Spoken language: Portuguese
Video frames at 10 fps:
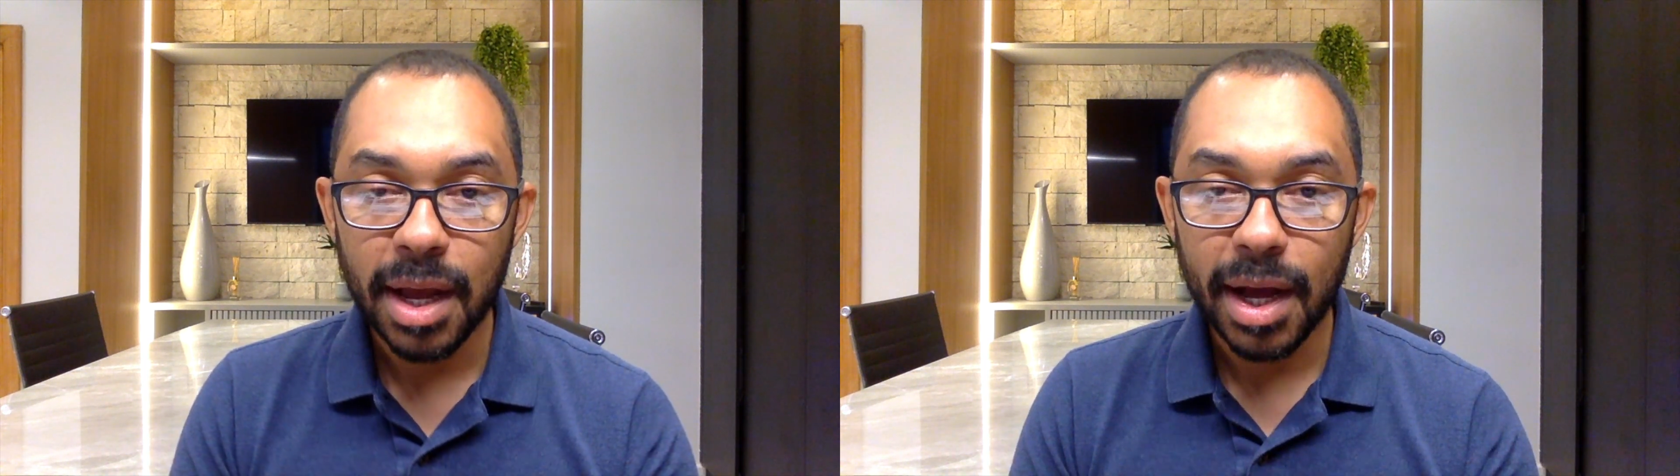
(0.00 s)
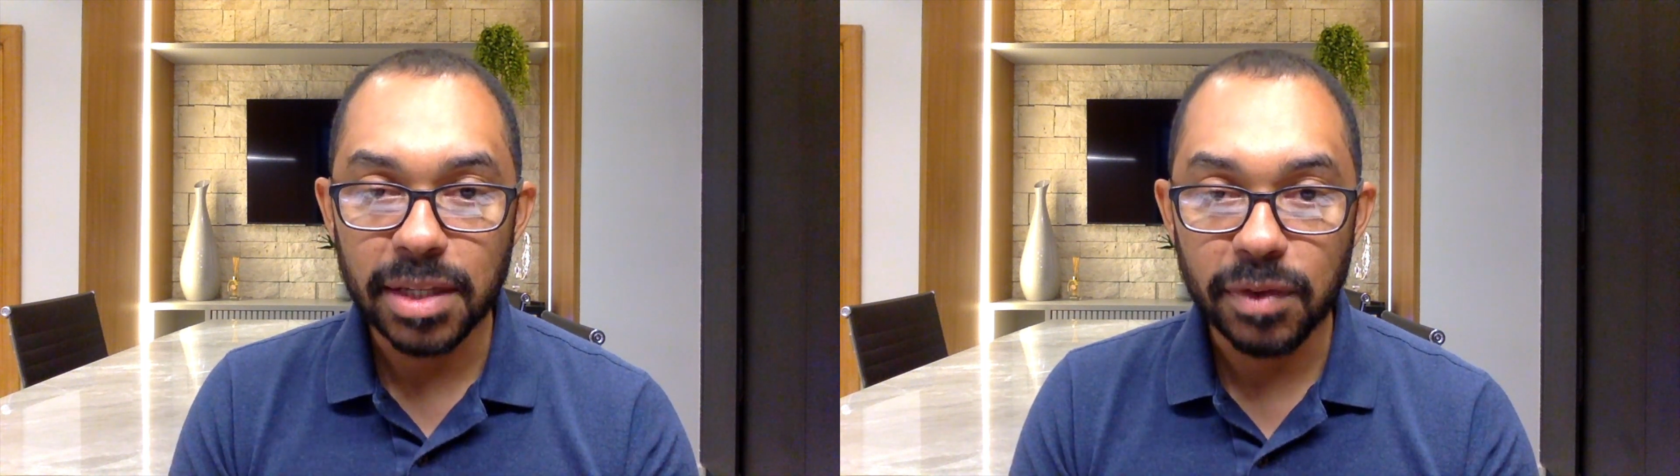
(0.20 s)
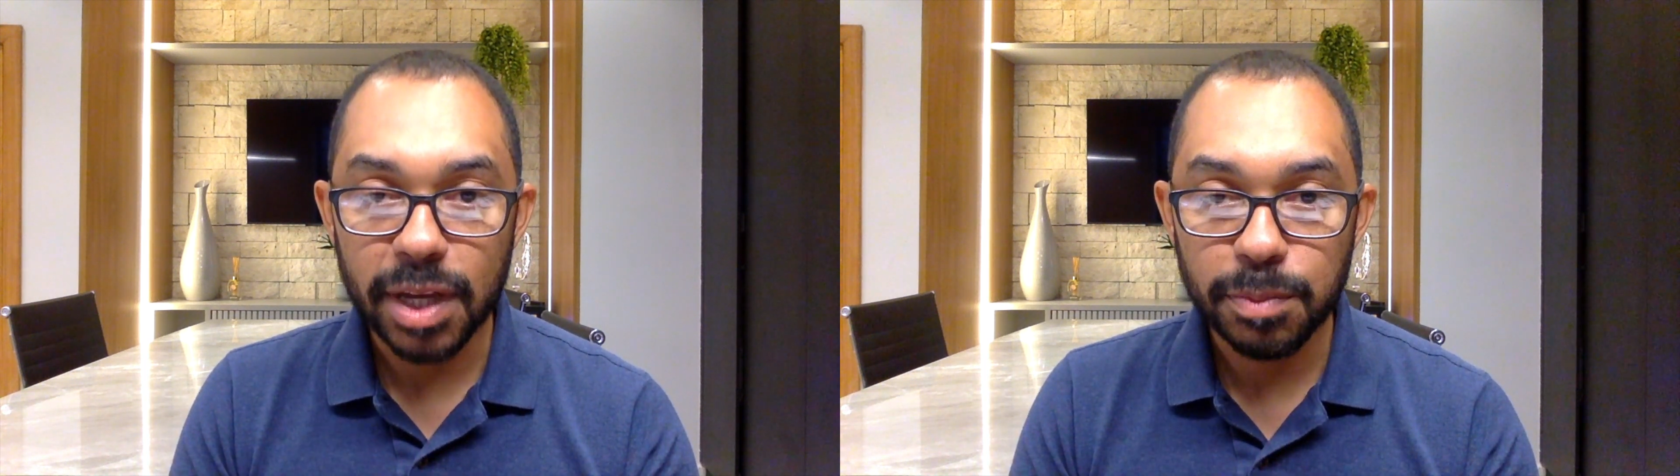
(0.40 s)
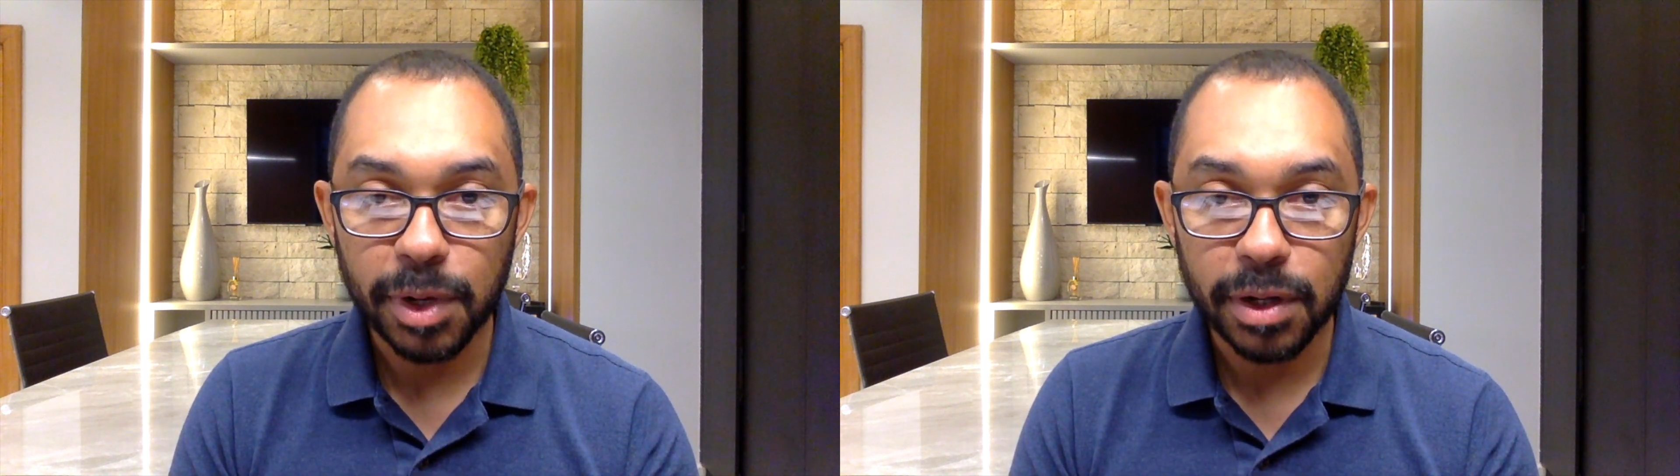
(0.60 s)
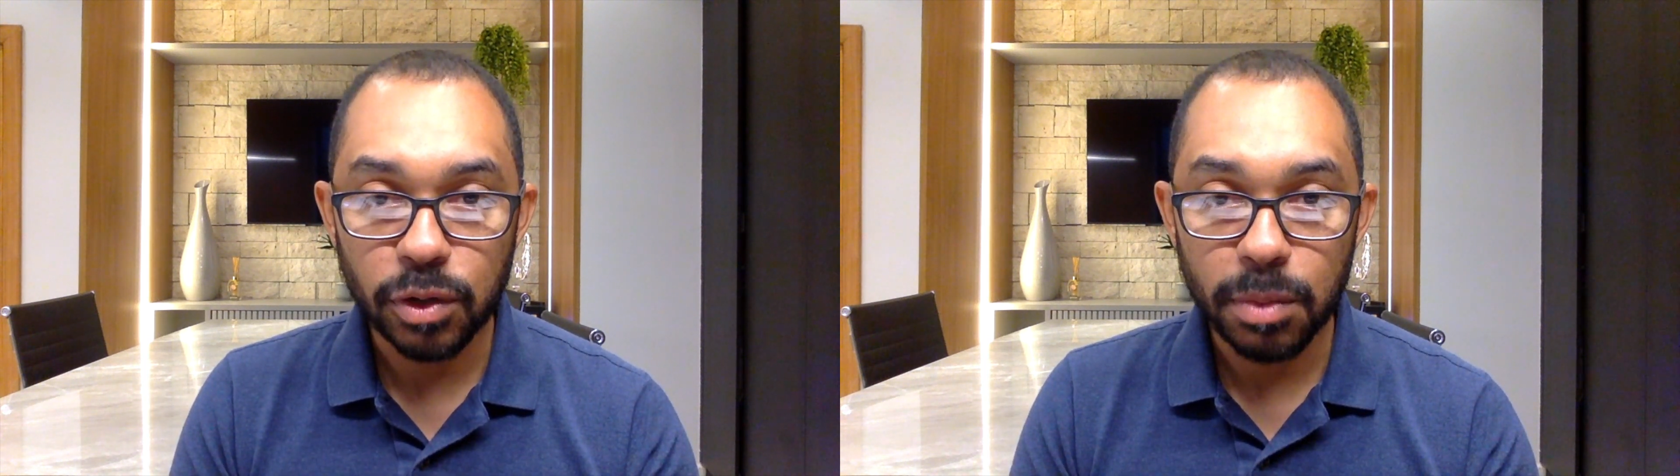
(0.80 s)
às
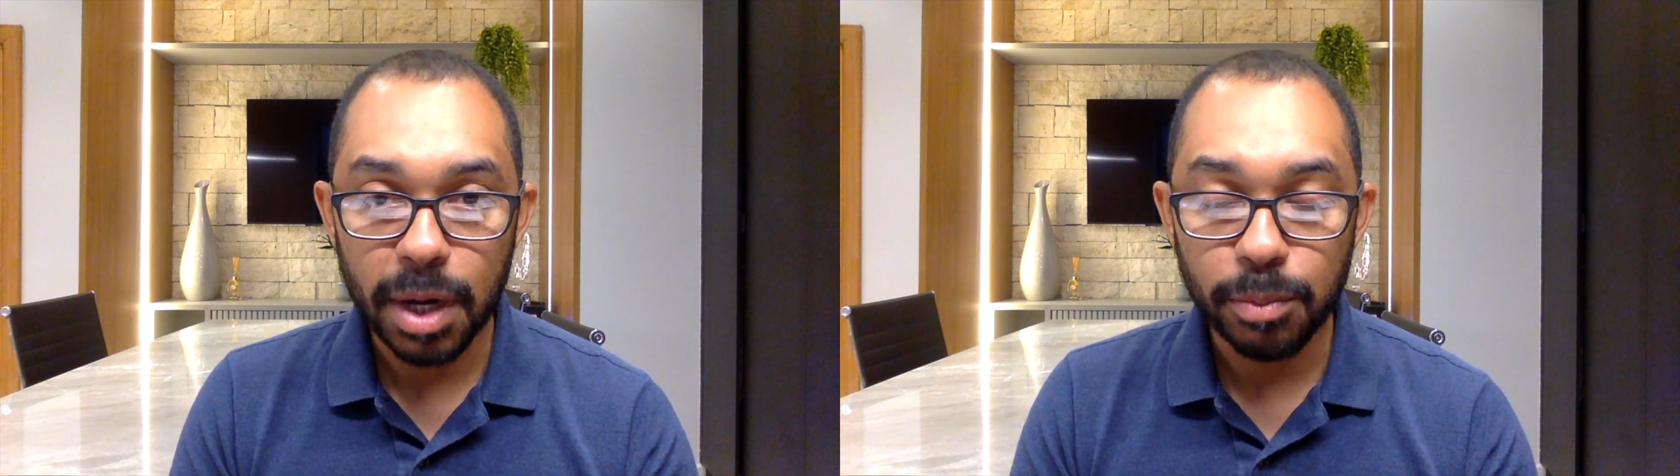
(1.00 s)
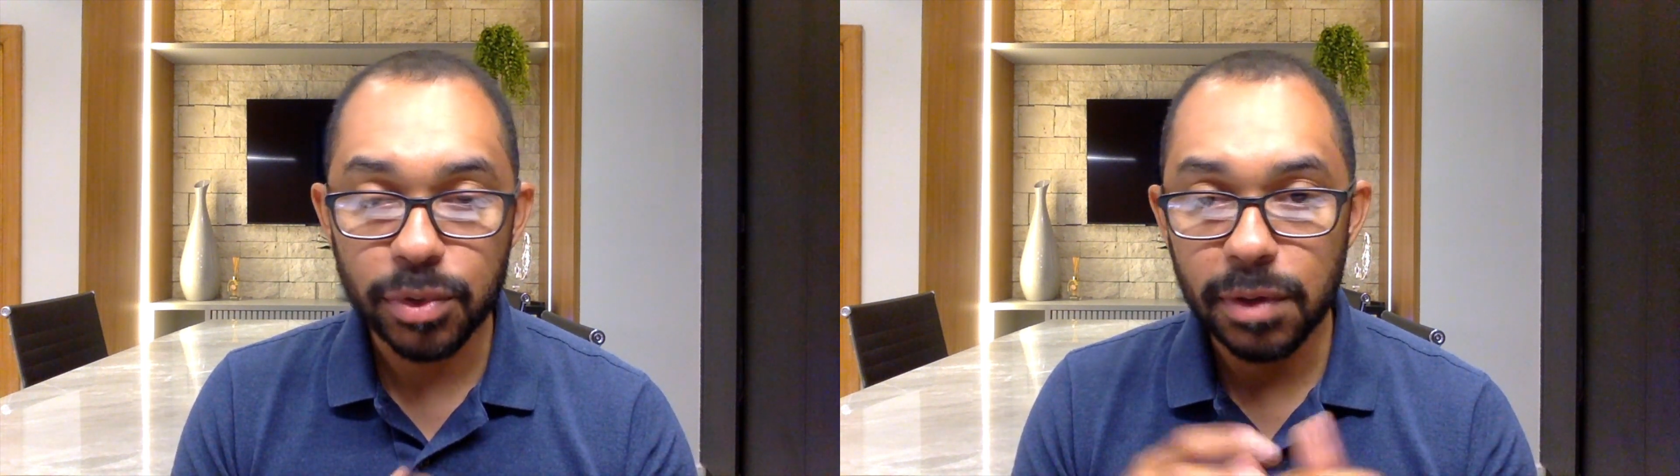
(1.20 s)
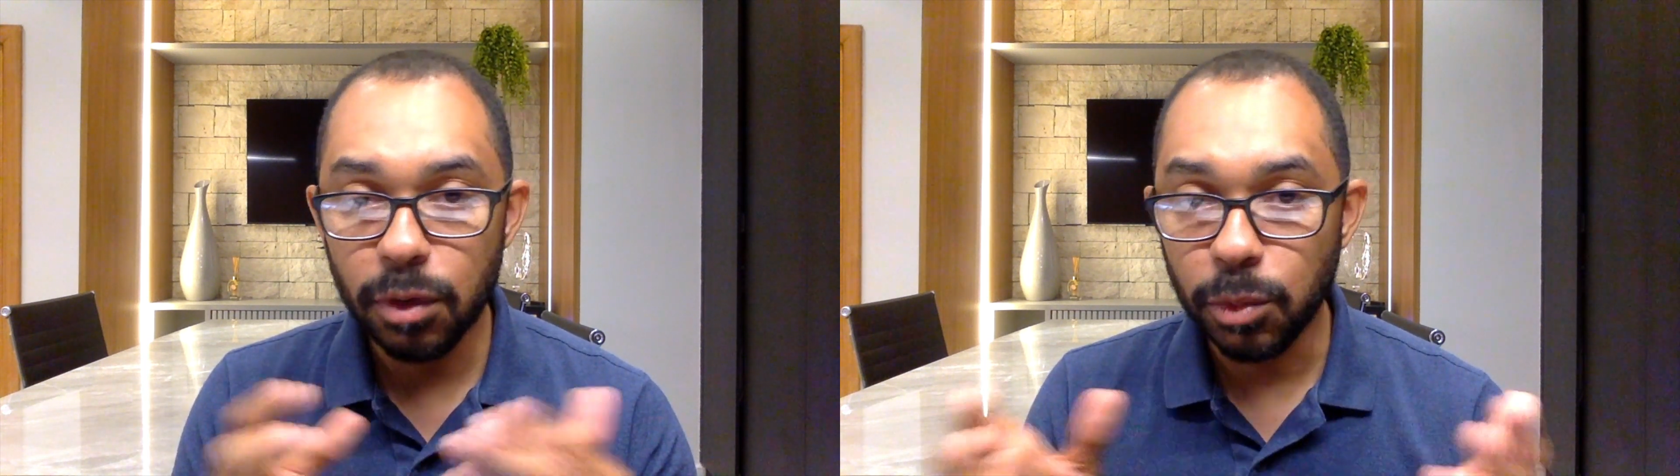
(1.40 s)
vésperas de uma possível